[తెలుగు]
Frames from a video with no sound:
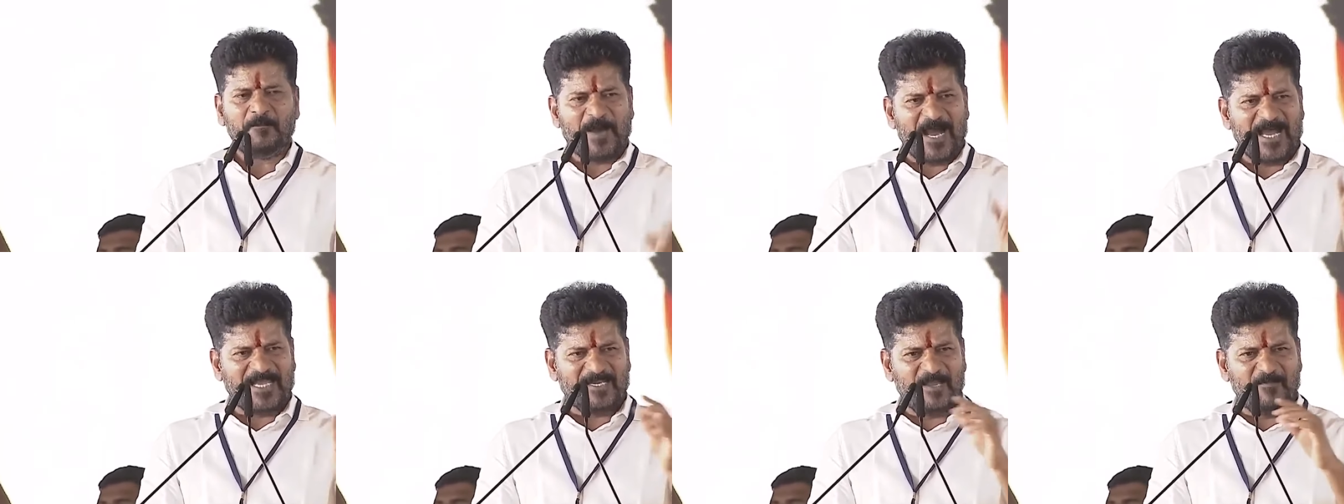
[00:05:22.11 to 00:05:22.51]

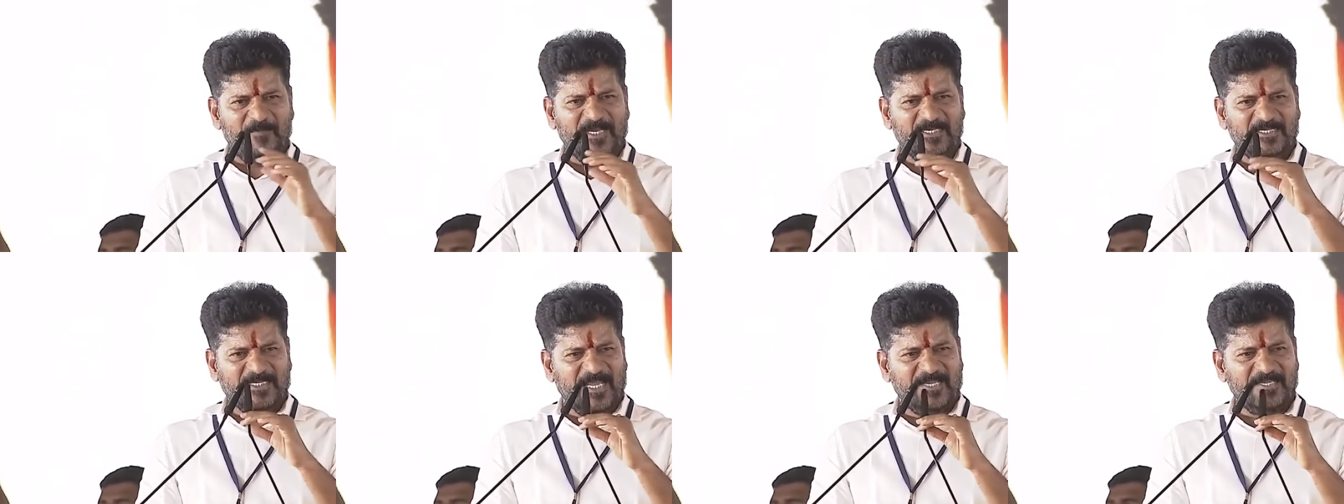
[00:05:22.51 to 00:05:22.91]

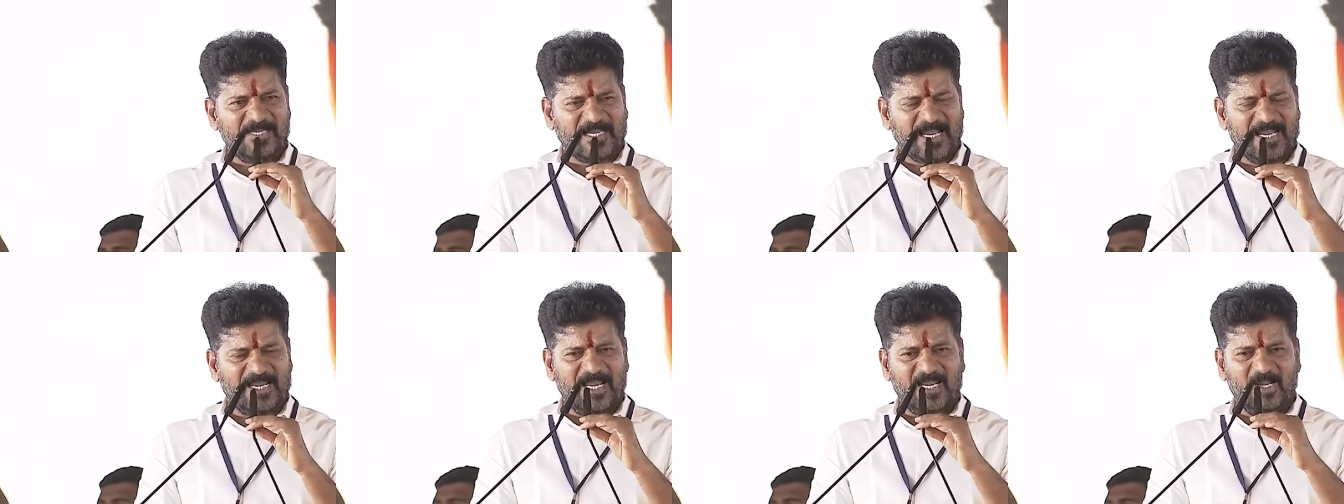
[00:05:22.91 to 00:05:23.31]
పార్లమెంట్
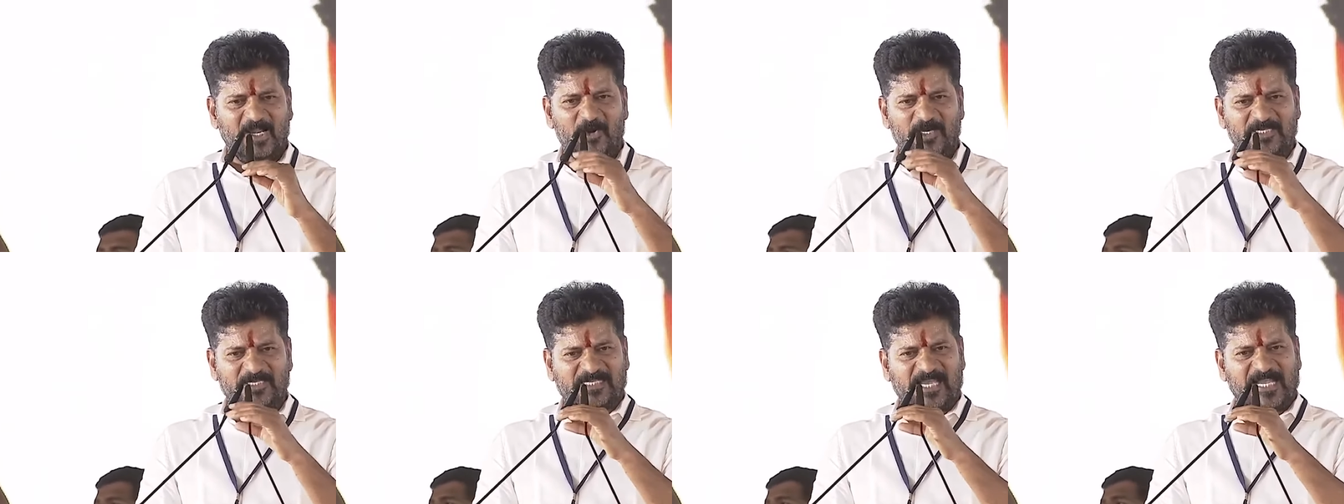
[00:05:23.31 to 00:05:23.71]
ఎన్నికలలో
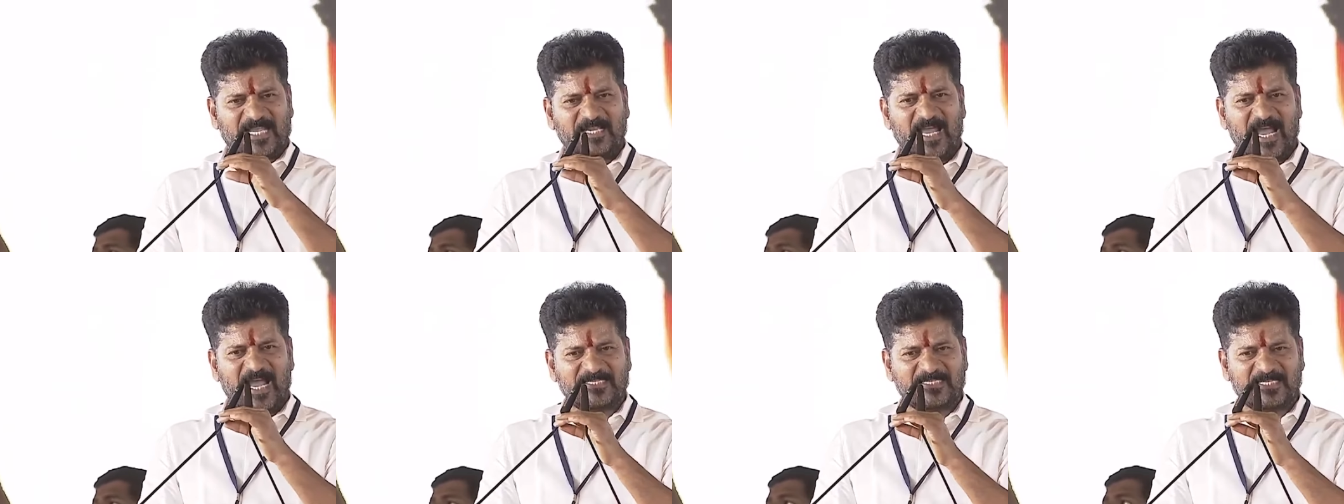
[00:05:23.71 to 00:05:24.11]

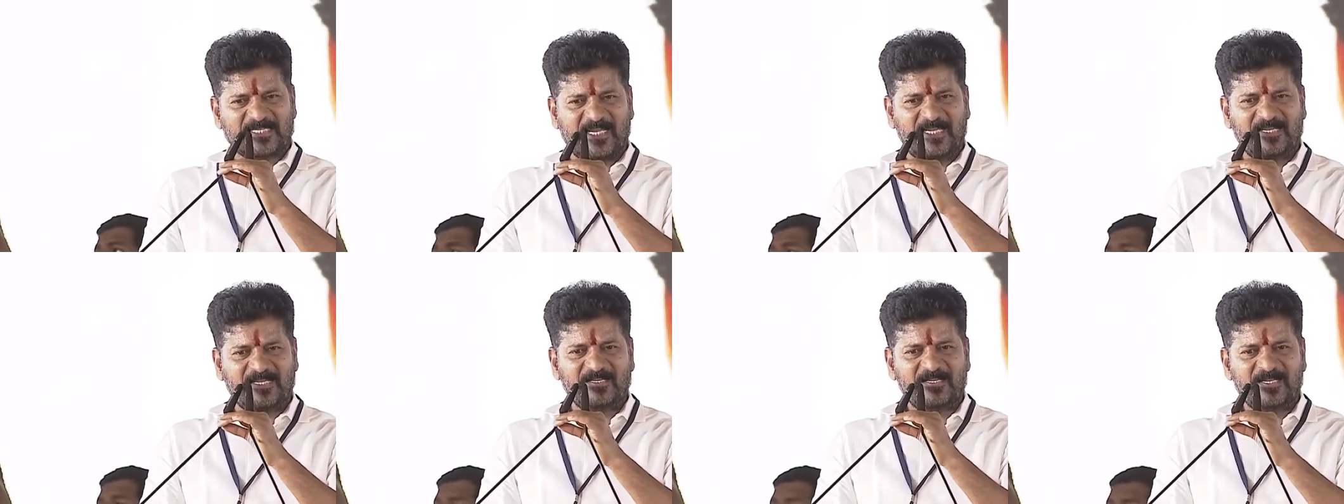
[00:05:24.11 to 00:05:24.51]
సన్నాసి